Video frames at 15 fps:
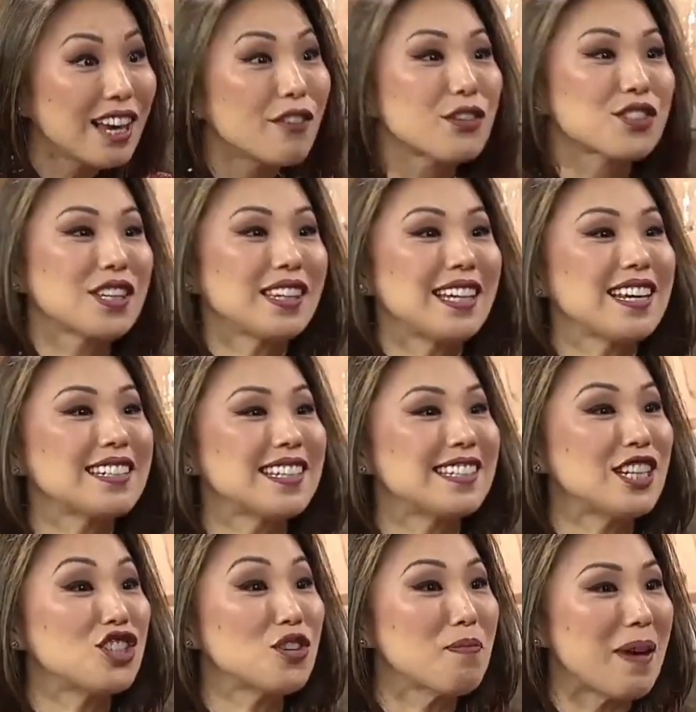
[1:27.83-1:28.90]
você tem que se
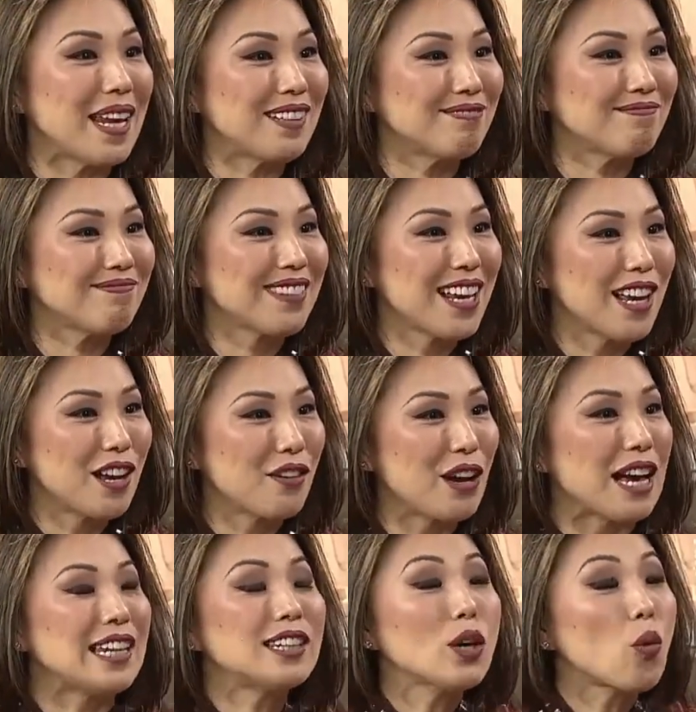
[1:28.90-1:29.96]
sentir bem. Tá.
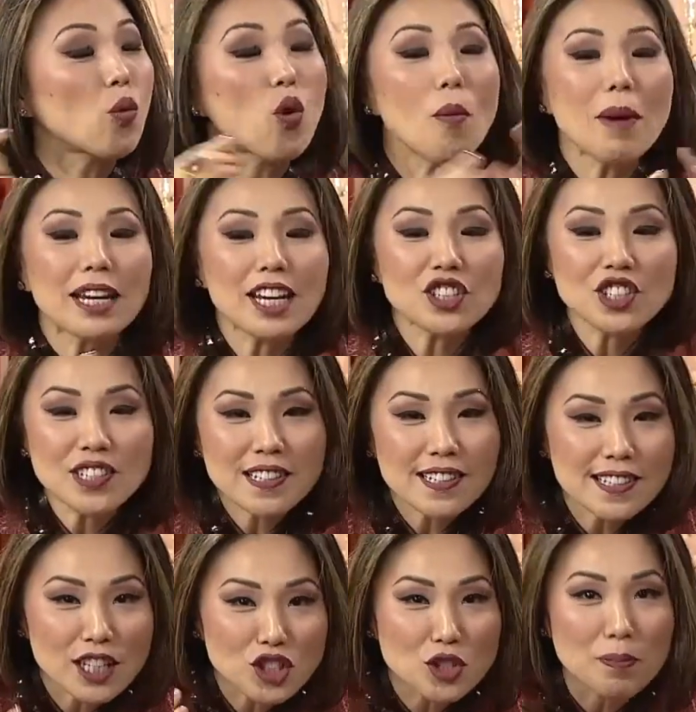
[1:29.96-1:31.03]
Então, como é que a gente se
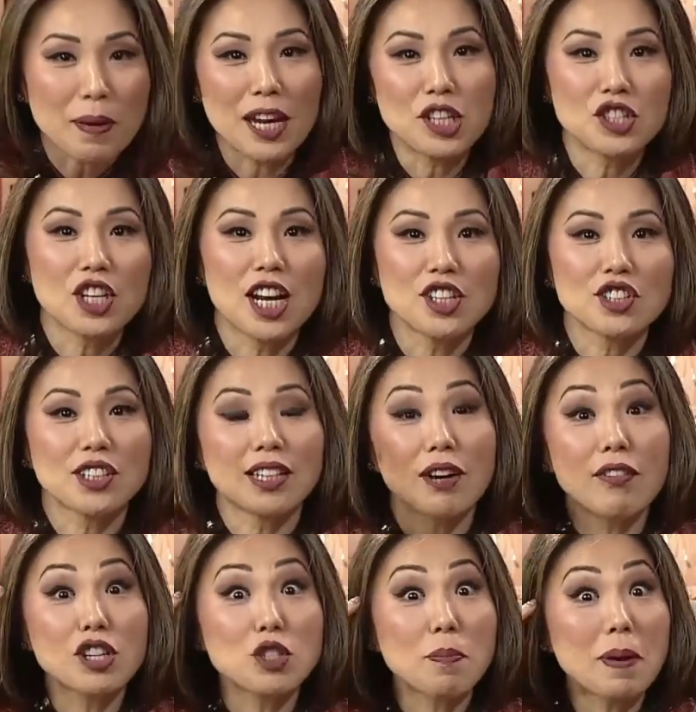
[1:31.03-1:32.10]
sente bem, gente?
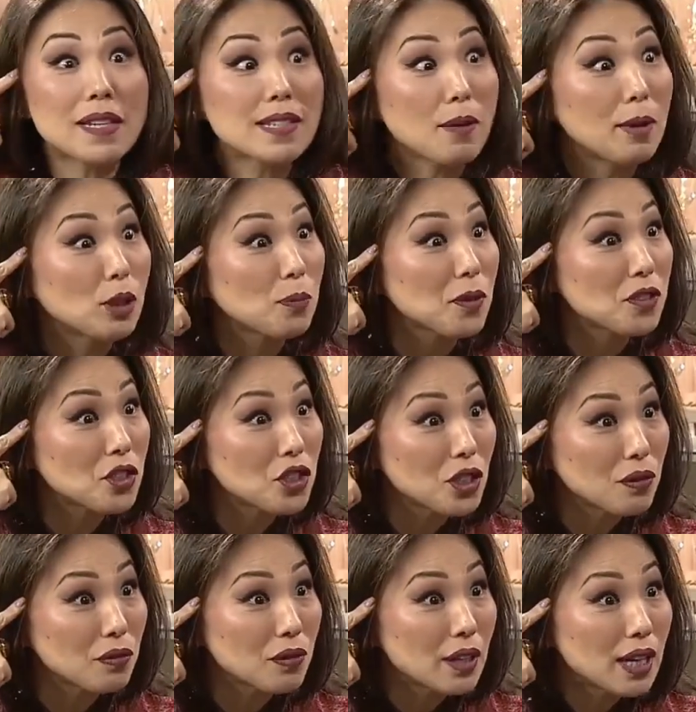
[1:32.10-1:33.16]
Através de pensamento
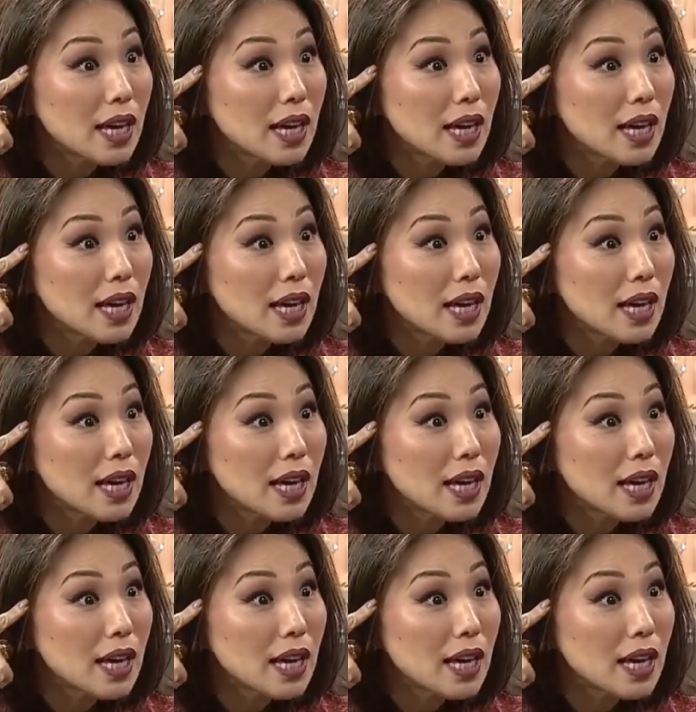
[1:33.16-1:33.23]
positivo.